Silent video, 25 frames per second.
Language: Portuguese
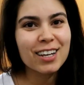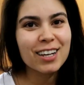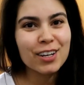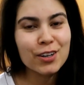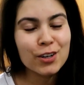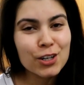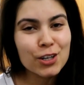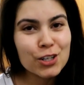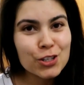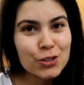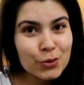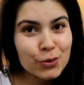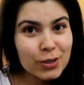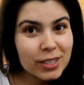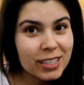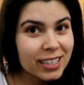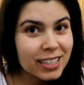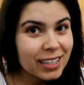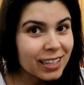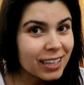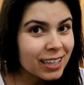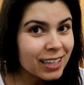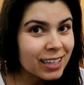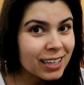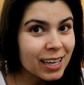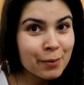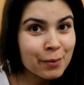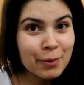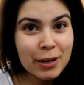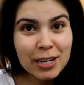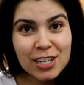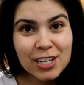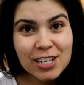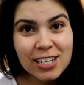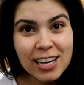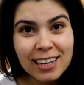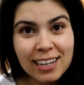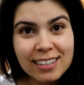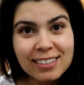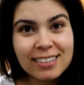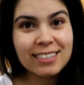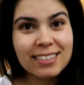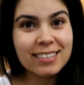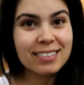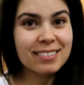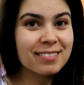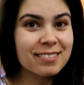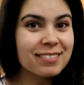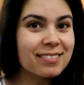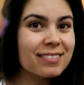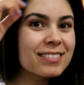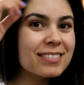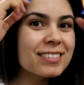Agora estou aqui abaixada